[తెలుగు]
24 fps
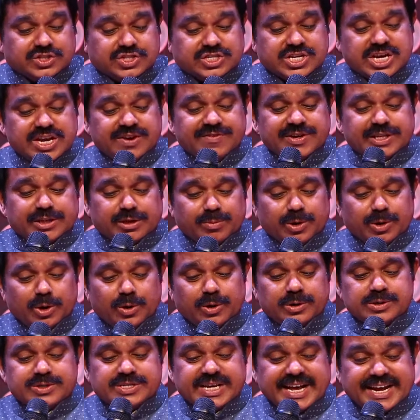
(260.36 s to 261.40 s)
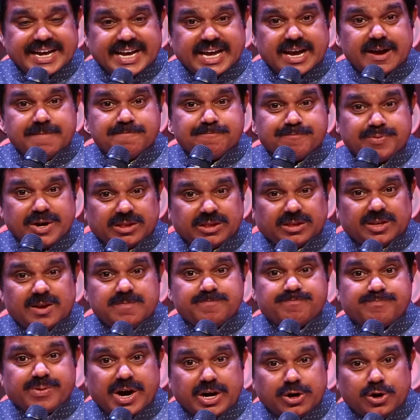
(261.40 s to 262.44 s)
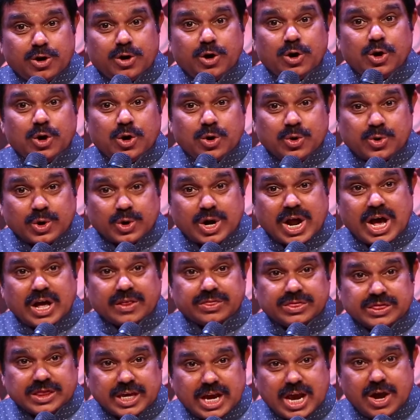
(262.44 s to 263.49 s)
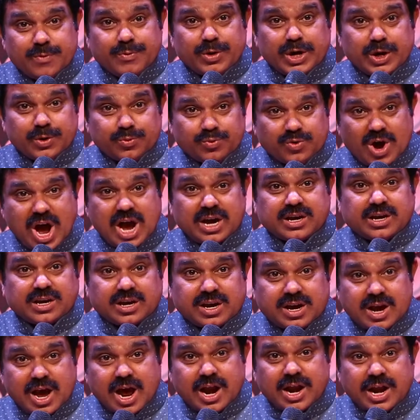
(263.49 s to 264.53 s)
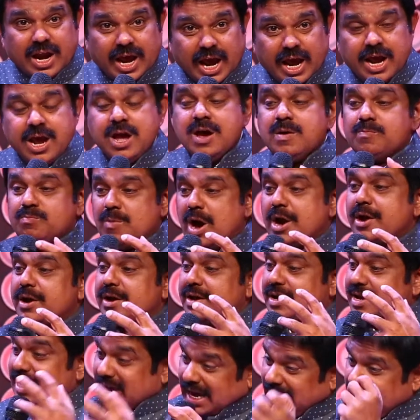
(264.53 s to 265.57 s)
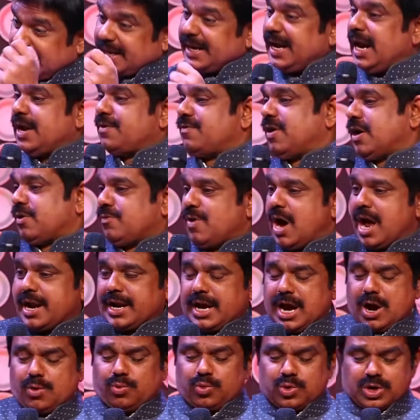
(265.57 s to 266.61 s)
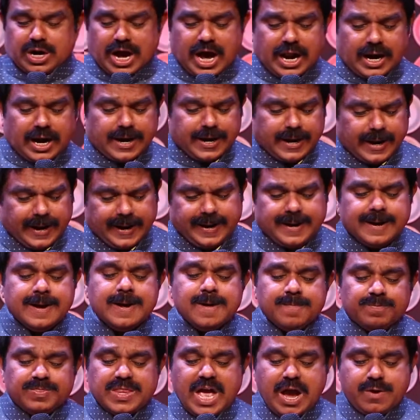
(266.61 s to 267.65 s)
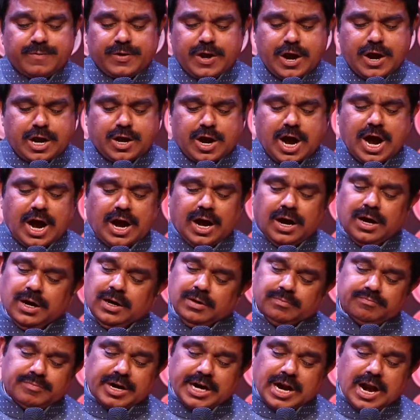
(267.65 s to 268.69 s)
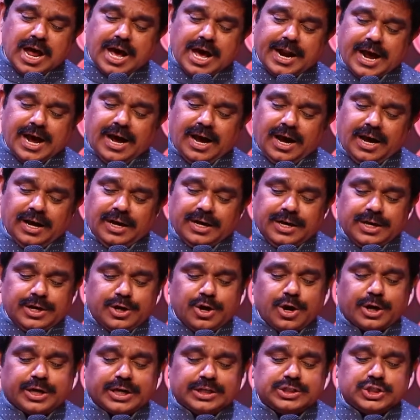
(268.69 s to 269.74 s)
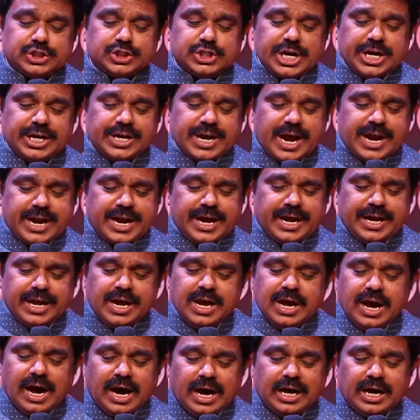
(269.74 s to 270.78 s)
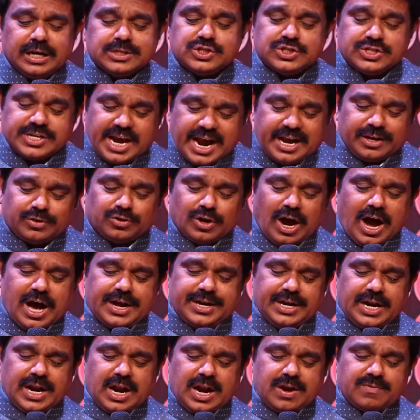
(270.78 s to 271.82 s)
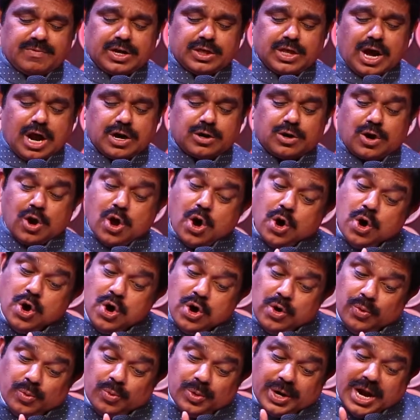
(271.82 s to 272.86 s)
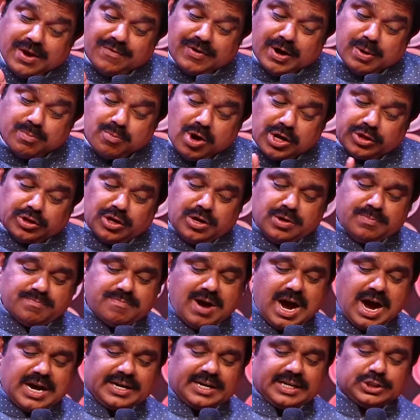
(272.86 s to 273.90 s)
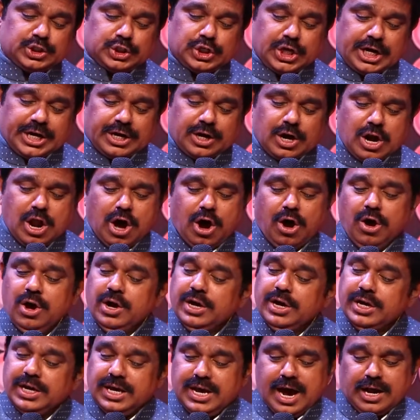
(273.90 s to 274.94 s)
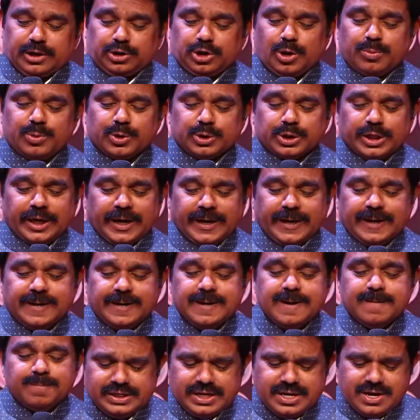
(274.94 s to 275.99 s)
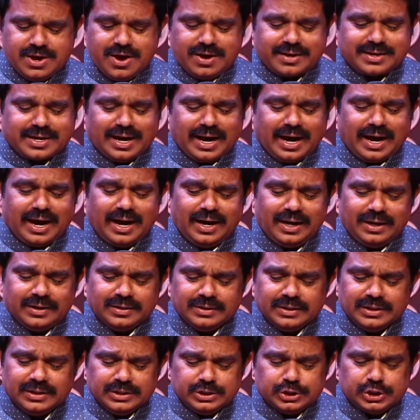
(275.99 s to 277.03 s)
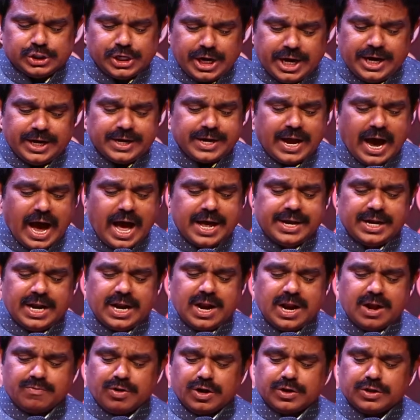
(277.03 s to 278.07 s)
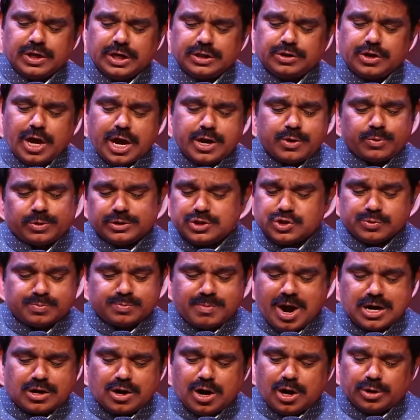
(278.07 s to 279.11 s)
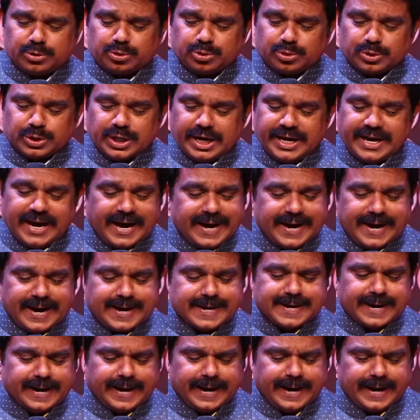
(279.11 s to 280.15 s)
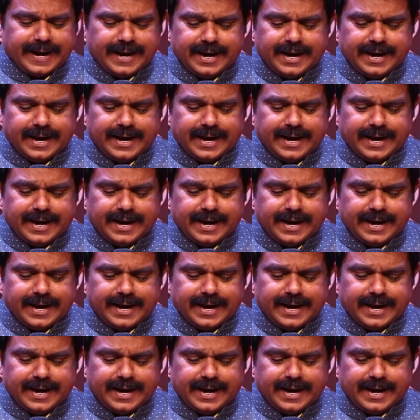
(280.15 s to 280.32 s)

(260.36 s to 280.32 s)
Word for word: జీవితంలో జరిగే ప్రతి పనుల్లో కూడా దేవుని వాక్యాన్ని మనం కలిగినటువంటి వారిగా ఉండాలని దేవుని యొక్క బిడ్లారా ఈ యొక్క షీన్ అనే ఆ షేత్ అనేటటువంటి దాంట్లో ఉన్నటువంటి మొదటి మాట షీన్లో ఈ అర్థం ఉంది ఈ యొక్క షీన్ అనేటటువంటిది దేనికి వచ్చి మాట్లాడుతుంది అని అంటే